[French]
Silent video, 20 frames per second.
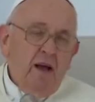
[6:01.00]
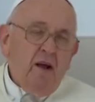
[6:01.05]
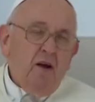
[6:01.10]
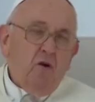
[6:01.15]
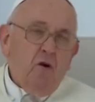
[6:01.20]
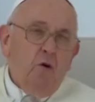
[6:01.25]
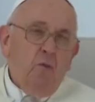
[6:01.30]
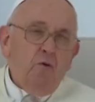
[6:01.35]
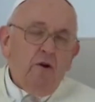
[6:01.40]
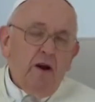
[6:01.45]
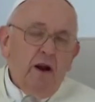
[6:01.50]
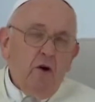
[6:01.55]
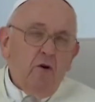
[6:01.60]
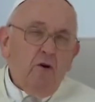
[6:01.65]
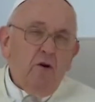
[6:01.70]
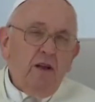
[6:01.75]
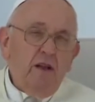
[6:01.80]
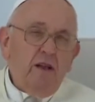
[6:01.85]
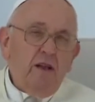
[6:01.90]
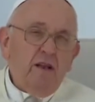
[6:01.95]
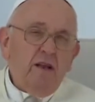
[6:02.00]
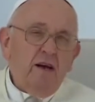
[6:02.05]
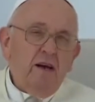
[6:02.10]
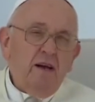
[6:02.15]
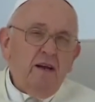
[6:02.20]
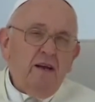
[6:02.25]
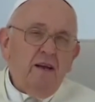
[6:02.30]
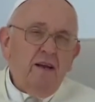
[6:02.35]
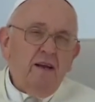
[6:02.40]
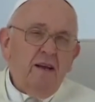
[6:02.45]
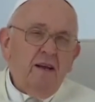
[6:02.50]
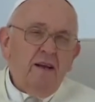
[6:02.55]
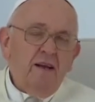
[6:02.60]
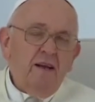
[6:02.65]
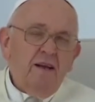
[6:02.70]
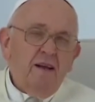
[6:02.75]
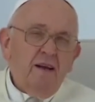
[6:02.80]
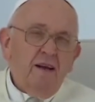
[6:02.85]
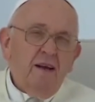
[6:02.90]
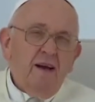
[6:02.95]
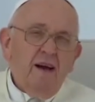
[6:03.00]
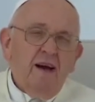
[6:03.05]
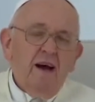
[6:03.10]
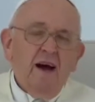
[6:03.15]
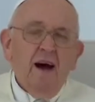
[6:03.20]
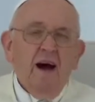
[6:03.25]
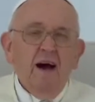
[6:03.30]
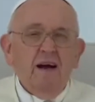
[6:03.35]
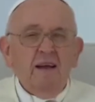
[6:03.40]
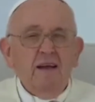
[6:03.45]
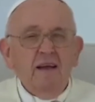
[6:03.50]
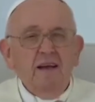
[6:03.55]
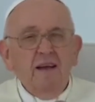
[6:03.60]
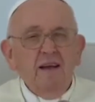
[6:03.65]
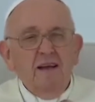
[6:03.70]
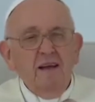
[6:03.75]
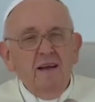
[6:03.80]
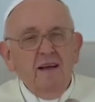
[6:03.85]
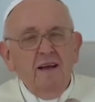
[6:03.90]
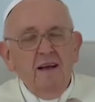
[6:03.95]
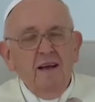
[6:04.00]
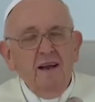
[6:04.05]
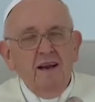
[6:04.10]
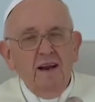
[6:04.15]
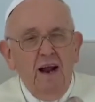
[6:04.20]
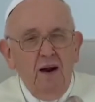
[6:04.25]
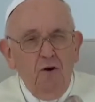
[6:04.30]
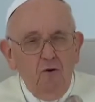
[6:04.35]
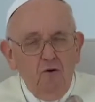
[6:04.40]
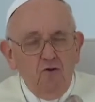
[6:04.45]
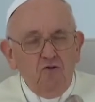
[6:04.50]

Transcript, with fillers: Et si tu regardes de façon égoïste, là, la